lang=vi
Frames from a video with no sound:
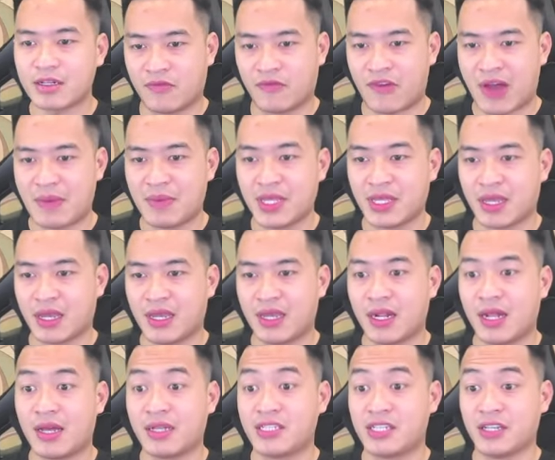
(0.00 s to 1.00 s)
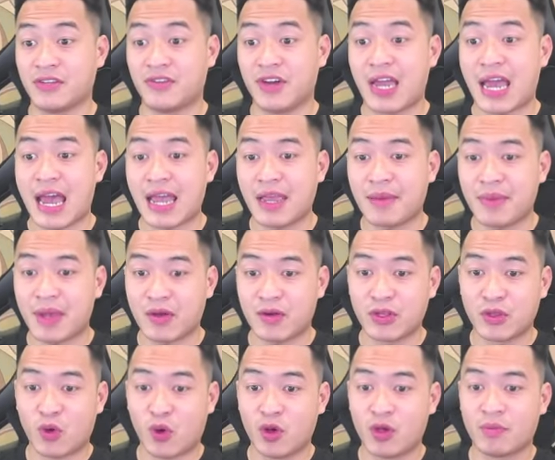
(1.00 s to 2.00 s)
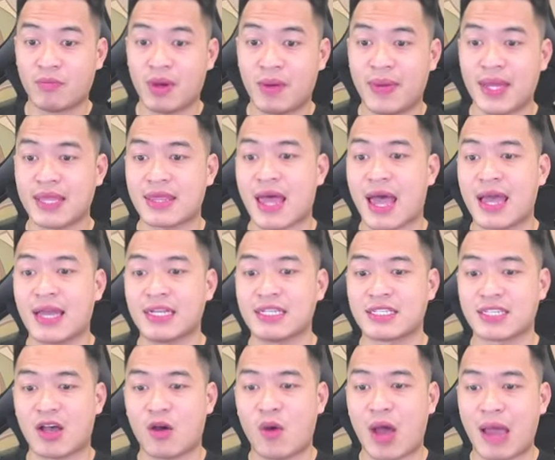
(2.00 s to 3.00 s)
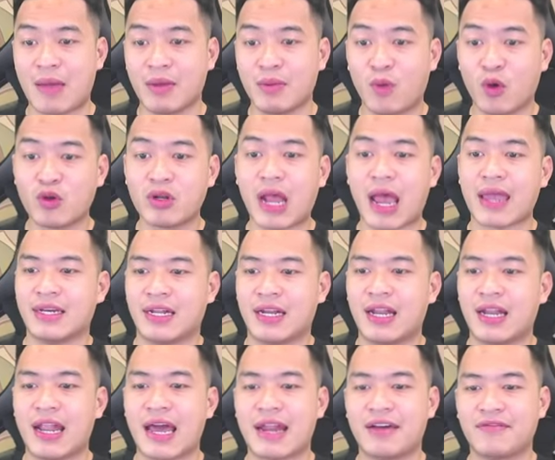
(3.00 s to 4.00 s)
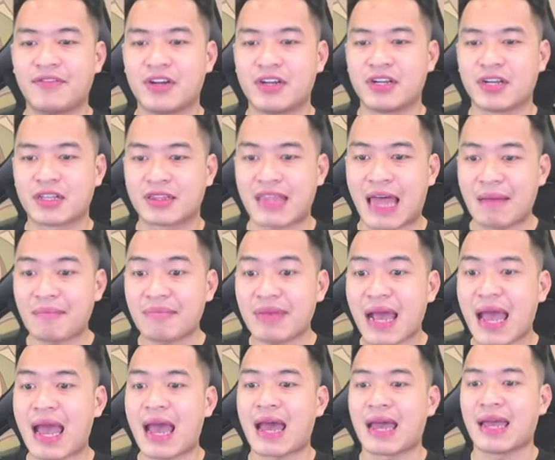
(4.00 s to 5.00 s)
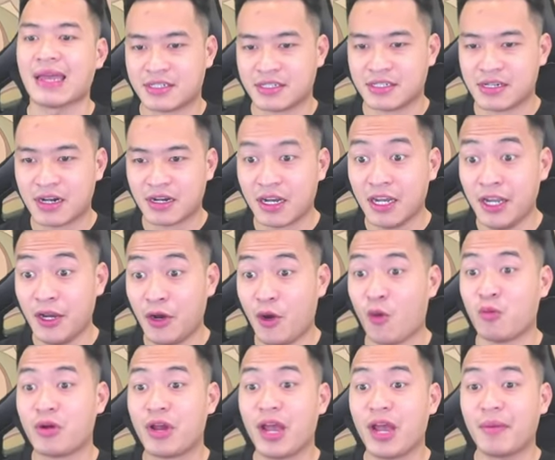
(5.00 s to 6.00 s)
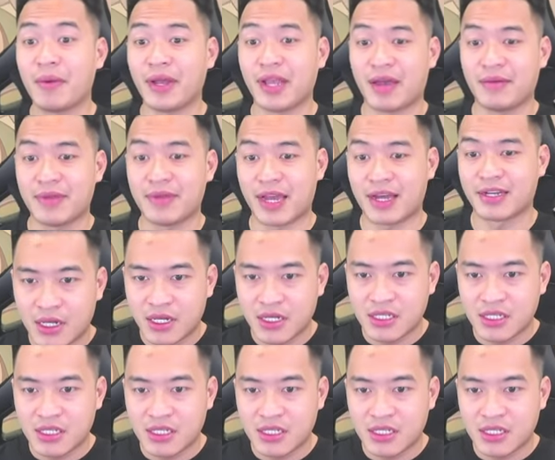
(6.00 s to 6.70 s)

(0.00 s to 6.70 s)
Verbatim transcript: Và mình thấy là chỉ với hai cái mẹo này thôi mà bạn Tài sau hai mươi mốt ngày là đã vượt được tám k ải, cực kỳ khủng khiếp anh em nhá.